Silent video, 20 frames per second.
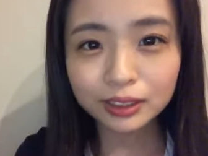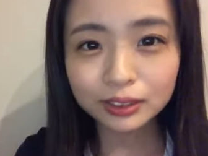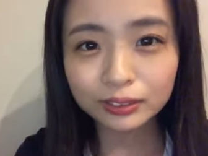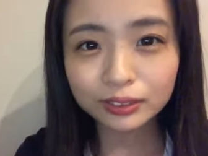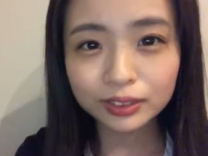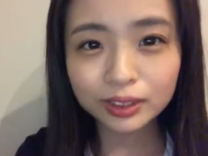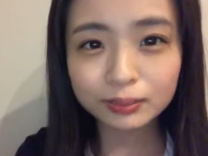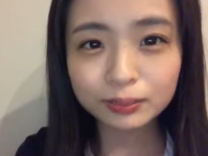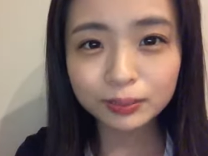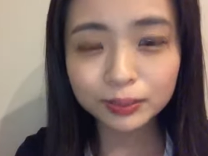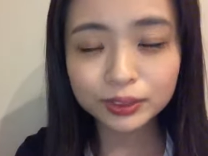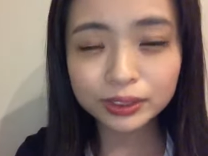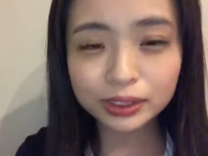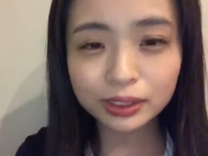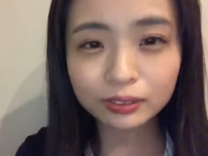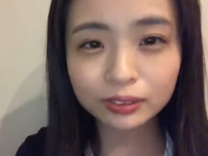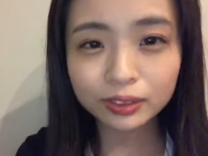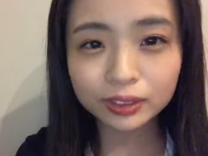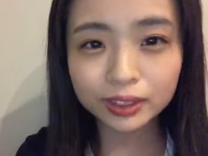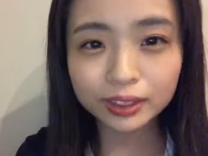と言っても星
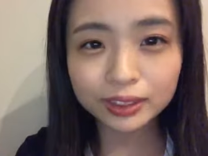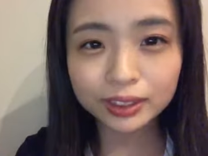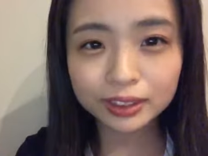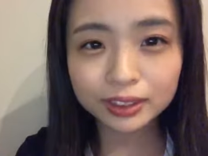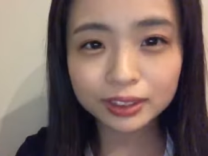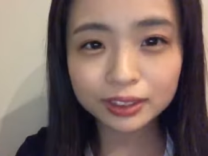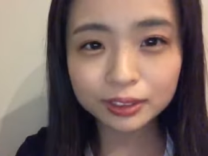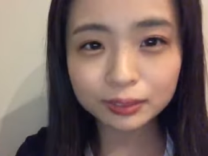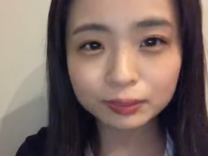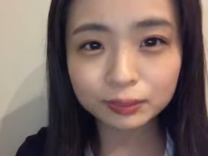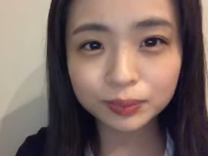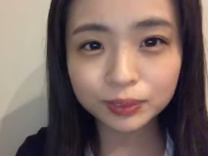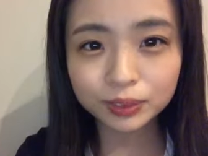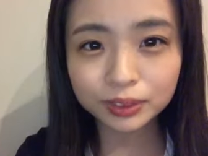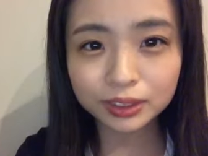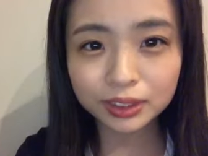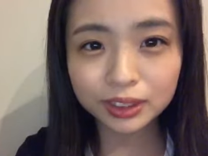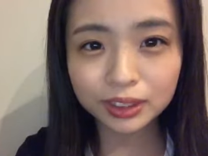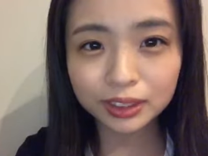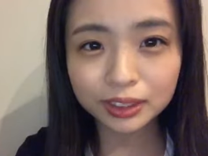ヶ丘から手に2ップの
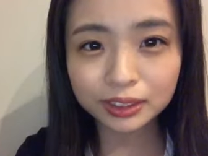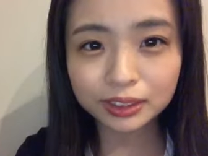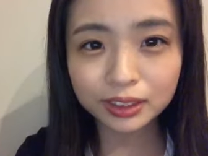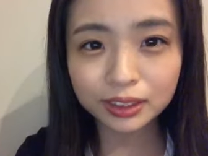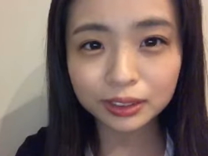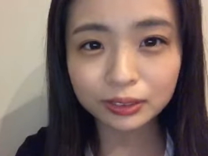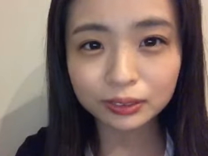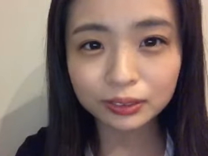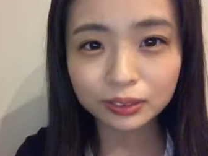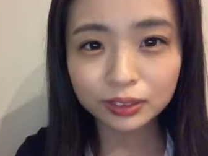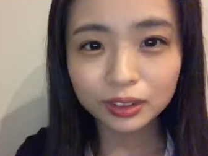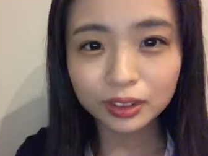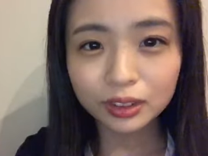実家ですけど